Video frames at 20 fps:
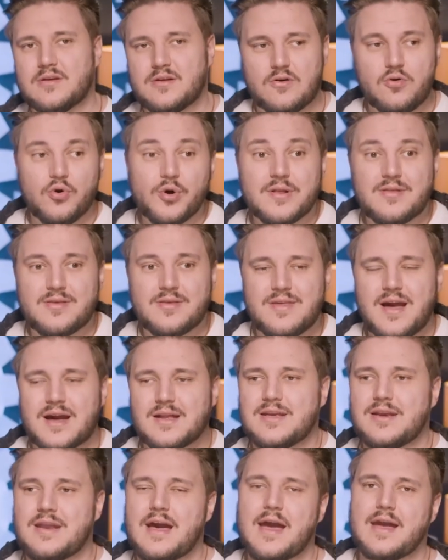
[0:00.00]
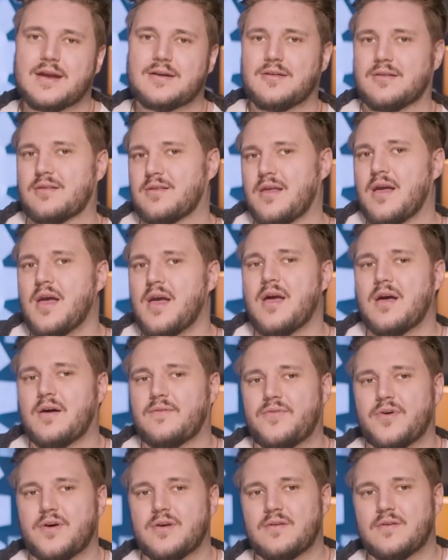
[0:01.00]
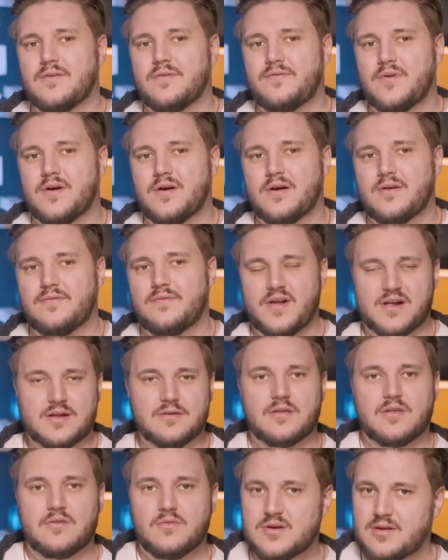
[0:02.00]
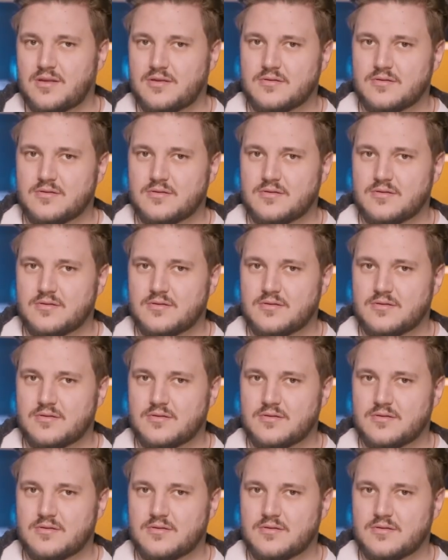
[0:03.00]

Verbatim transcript: kurz nach den Ereignissen von äh, Falcon und Winter